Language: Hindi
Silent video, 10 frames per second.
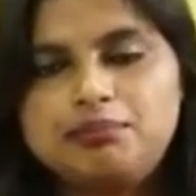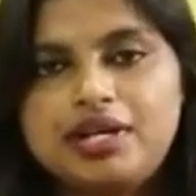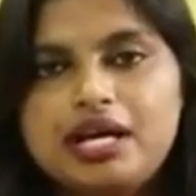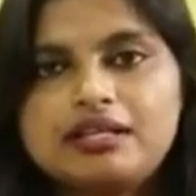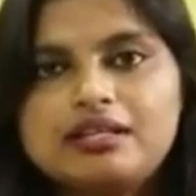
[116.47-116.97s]

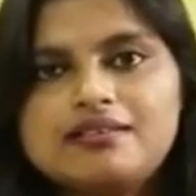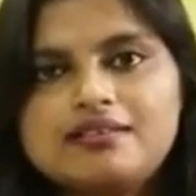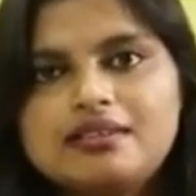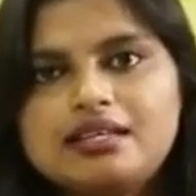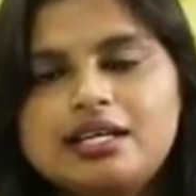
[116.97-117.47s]
प्रैक्टिस
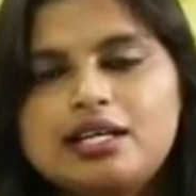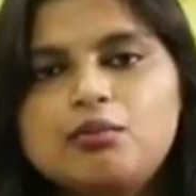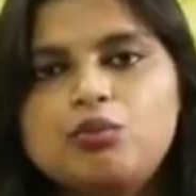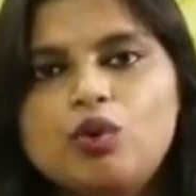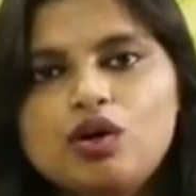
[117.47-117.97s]
करना
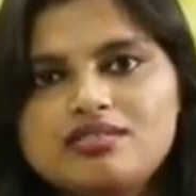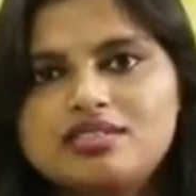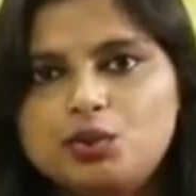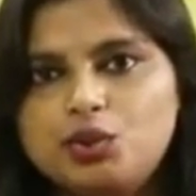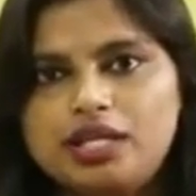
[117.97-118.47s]
बहुत
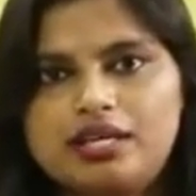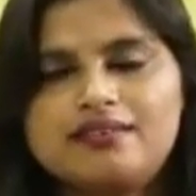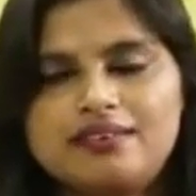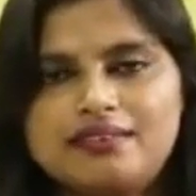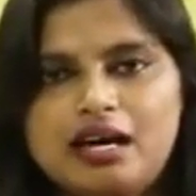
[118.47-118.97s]
ज़रूरी है
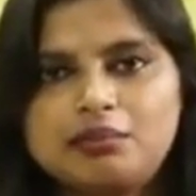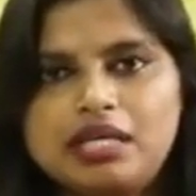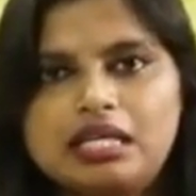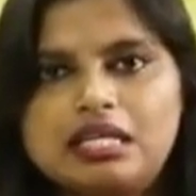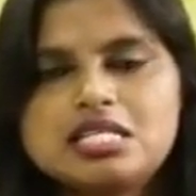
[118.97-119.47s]
इस एग्ज़ाम
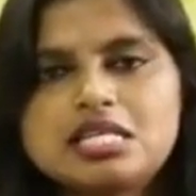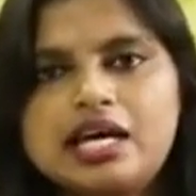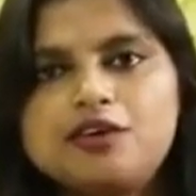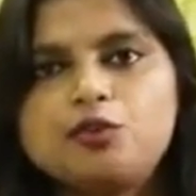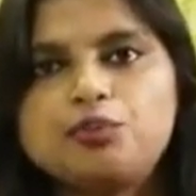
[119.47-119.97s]
के लिए
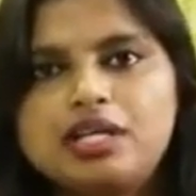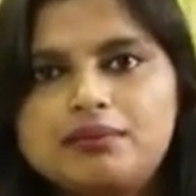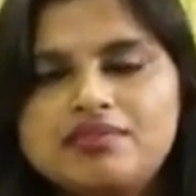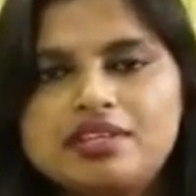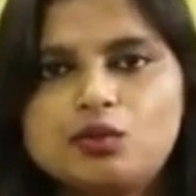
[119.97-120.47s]
चाहे वो
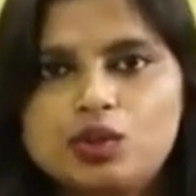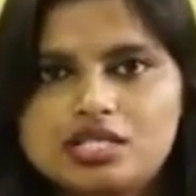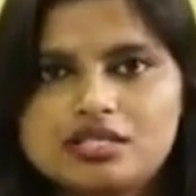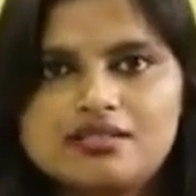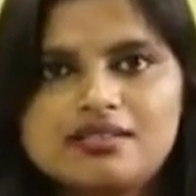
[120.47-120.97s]
प्रिलिम्स के
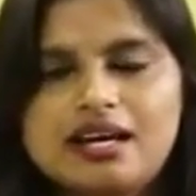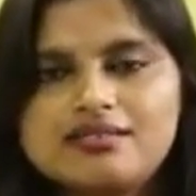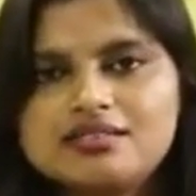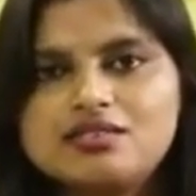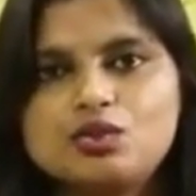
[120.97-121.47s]
क्वेश्चन
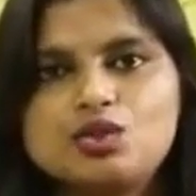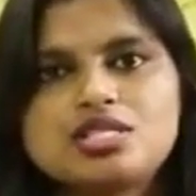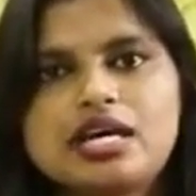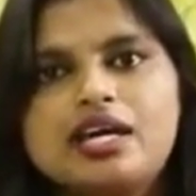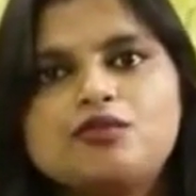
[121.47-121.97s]
आंसर्स हों
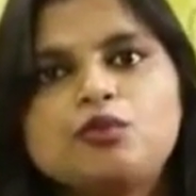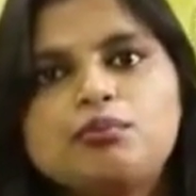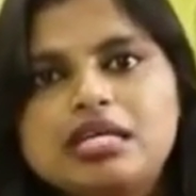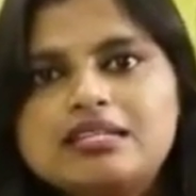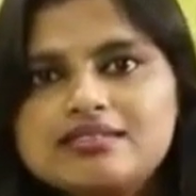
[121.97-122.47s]
चाहे वो
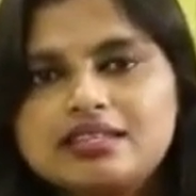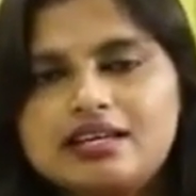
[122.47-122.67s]
मेंस